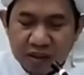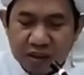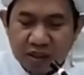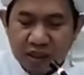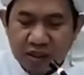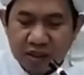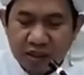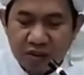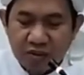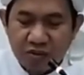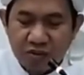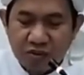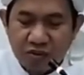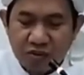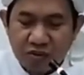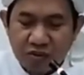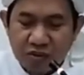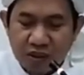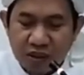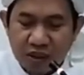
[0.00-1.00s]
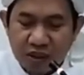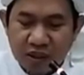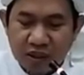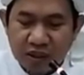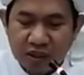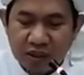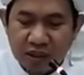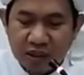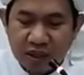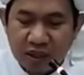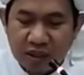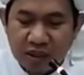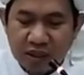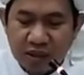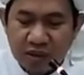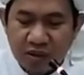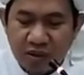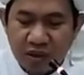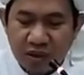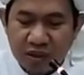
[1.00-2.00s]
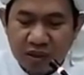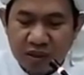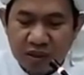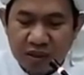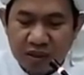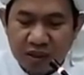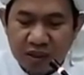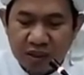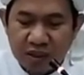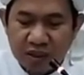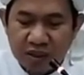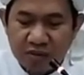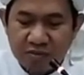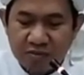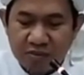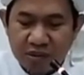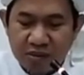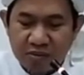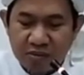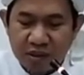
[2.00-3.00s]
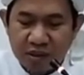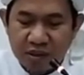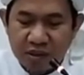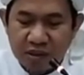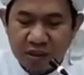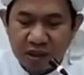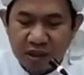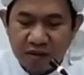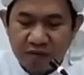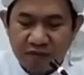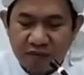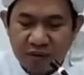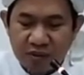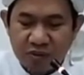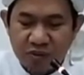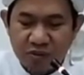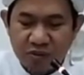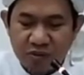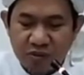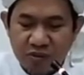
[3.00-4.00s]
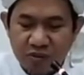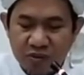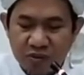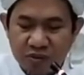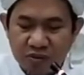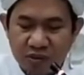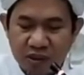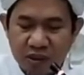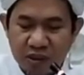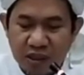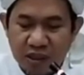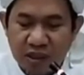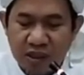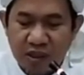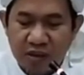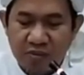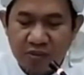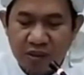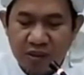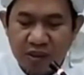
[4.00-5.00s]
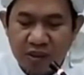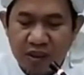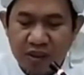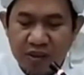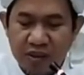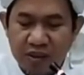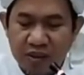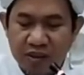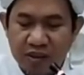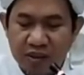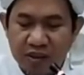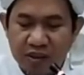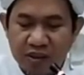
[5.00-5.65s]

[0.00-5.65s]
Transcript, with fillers: Tatawuluka ala ghairika bima ta'fazuhu min kalamin nasi